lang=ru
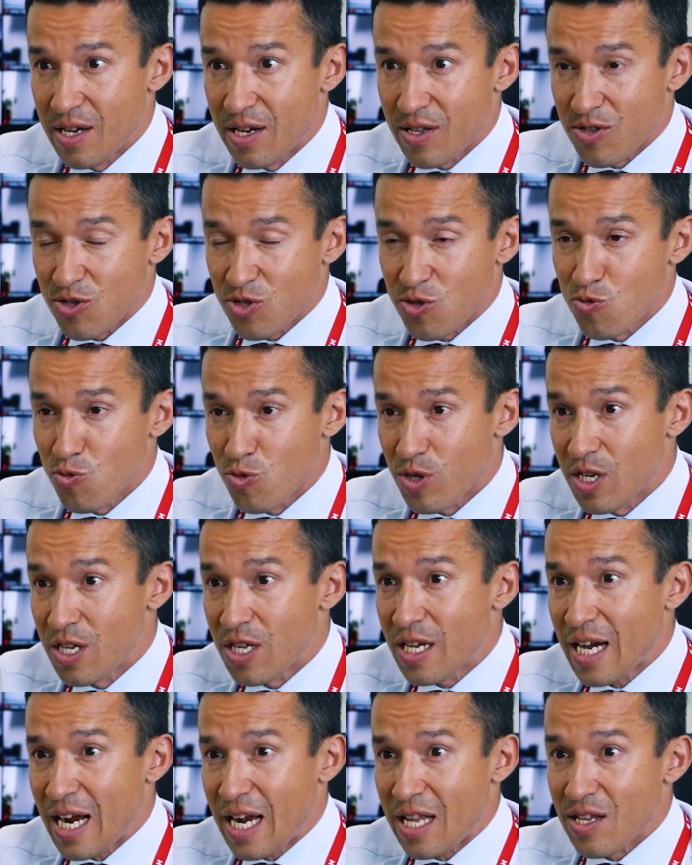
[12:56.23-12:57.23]
Это же ну,
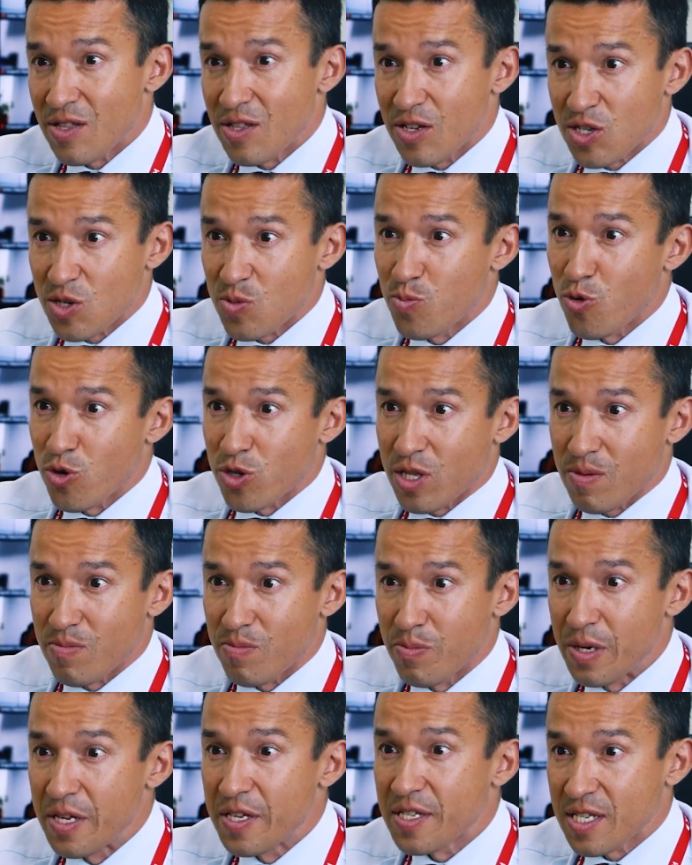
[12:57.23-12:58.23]
гениально. До сих пор
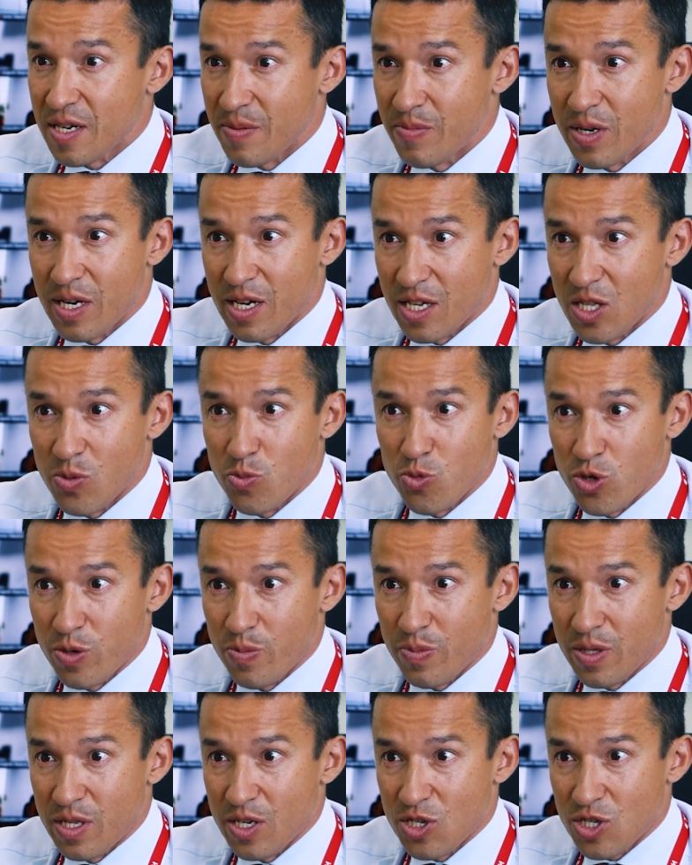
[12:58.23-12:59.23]
там близко мы к этому не
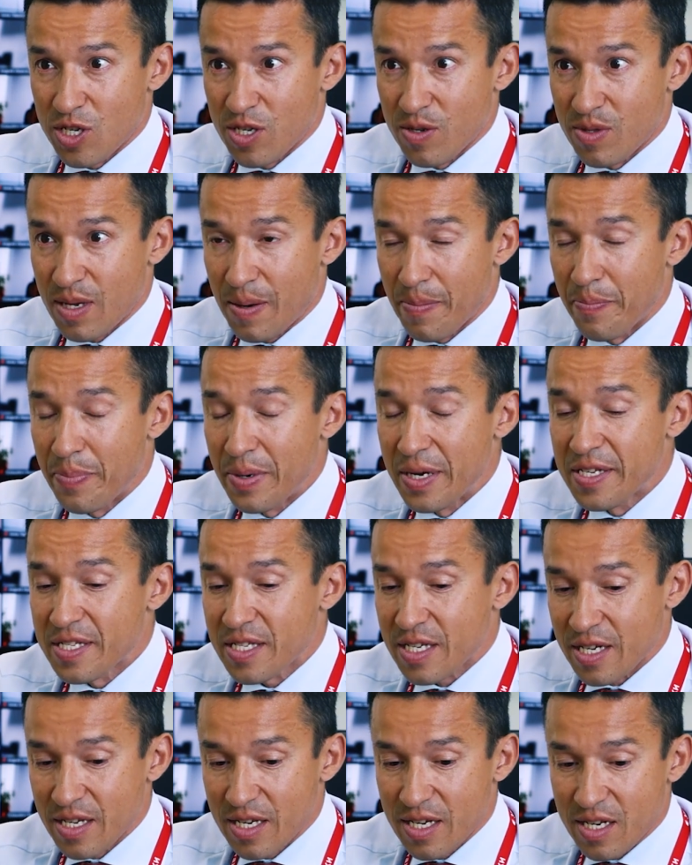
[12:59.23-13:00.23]
подошли. Там
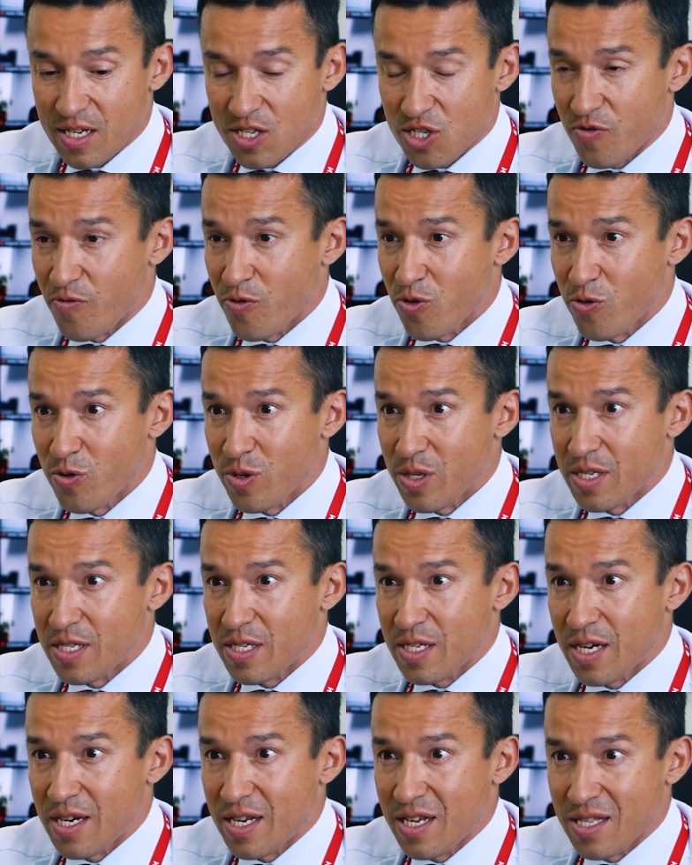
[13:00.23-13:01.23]
близко не расшифрованы
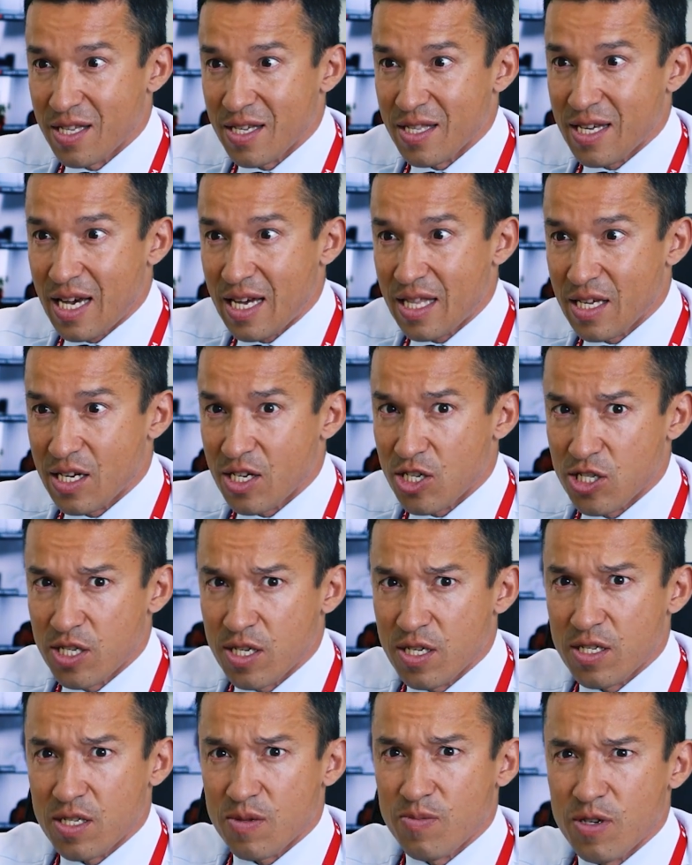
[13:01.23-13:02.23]
секреты тайны
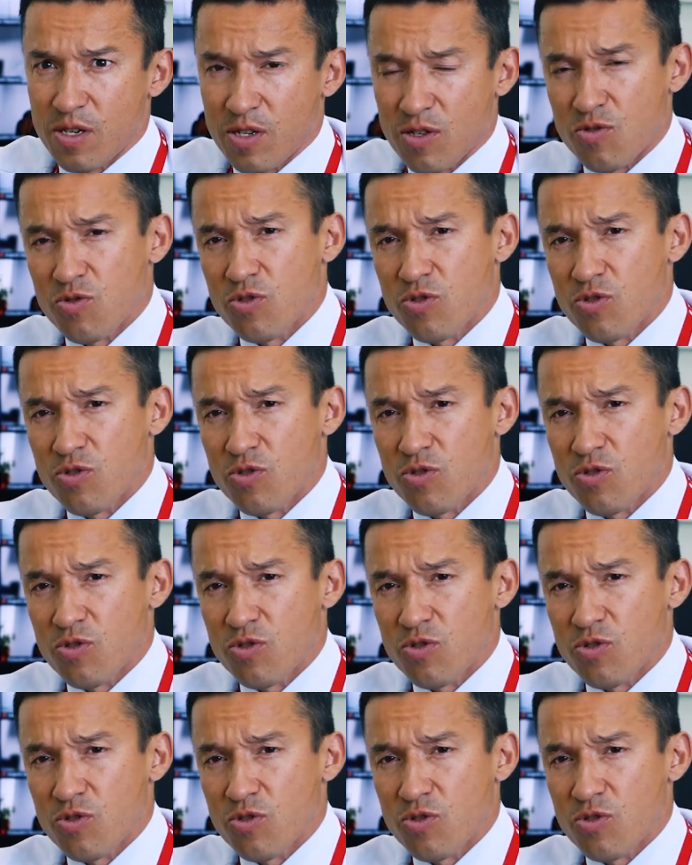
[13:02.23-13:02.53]
рождения смерти.